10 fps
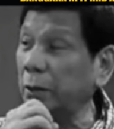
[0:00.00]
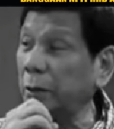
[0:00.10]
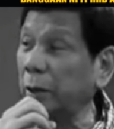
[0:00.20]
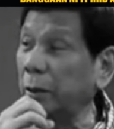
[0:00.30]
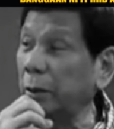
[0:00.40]
nan,
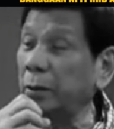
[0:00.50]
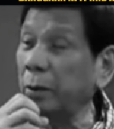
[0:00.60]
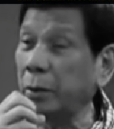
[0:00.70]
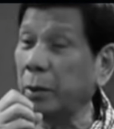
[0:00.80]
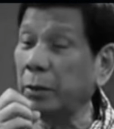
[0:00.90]
na, nan,
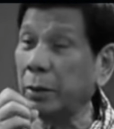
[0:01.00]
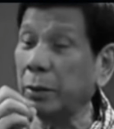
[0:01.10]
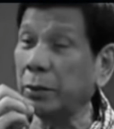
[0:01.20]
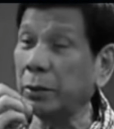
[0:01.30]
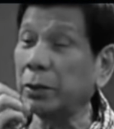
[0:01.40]
nan,
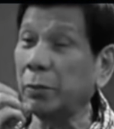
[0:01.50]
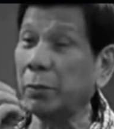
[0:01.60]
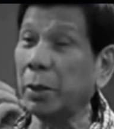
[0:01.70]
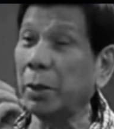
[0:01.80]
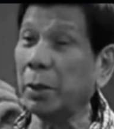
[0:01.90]
nandiyan sa
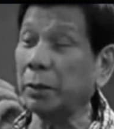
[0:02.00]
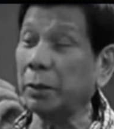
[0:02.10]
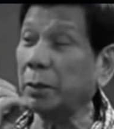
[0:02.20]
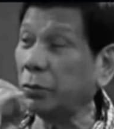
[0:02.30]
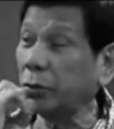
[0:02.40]

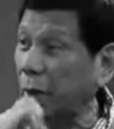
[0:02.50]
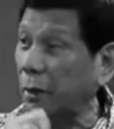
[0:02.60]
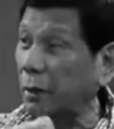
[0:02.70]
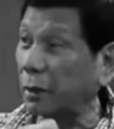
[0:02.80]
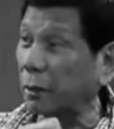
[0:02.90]
Malacanang yung
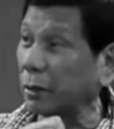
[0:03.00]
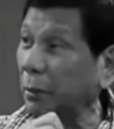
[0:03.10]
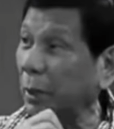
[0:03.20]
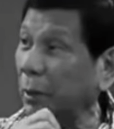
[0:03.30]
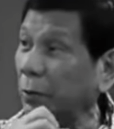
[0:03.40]
isa, na
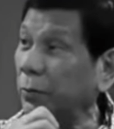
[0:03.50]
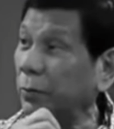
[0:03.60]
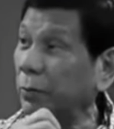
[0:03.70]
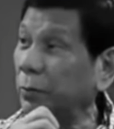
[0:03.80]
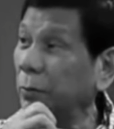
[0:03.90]
trabaho.